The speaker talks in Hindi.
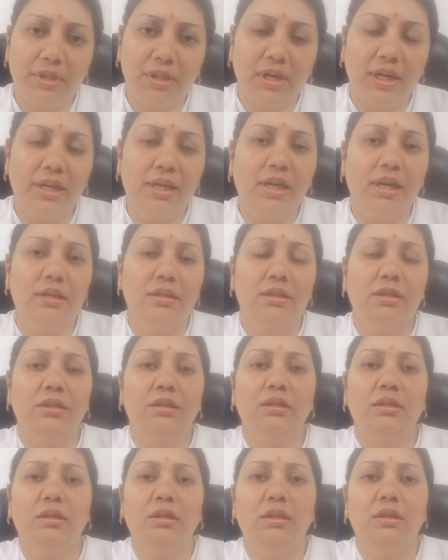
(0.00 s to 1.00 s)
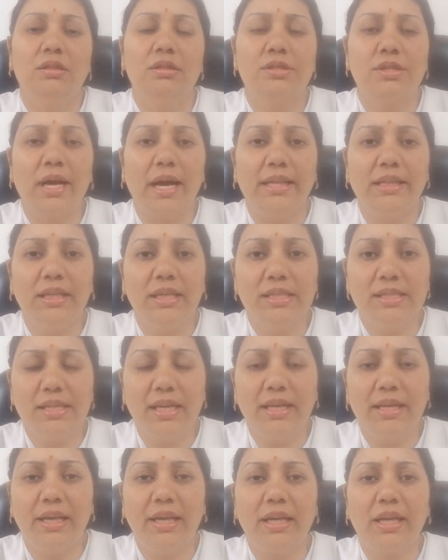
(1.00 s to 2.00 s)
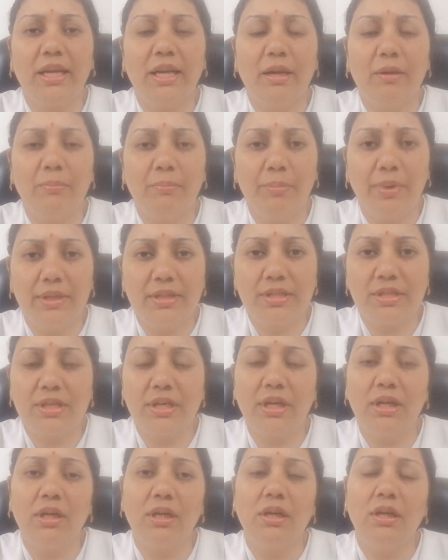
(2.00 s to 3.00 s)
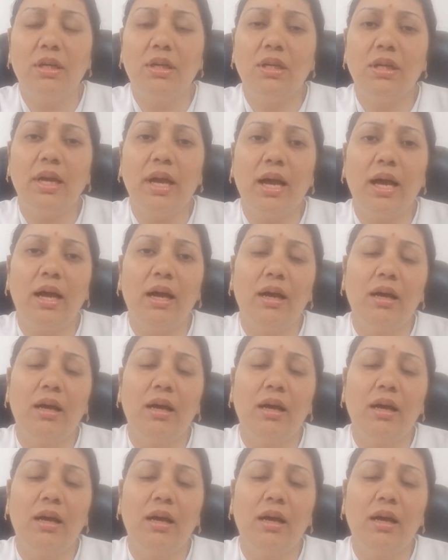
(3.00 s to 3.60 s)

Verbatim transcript: करियर तक शादी से लेके बच्चे या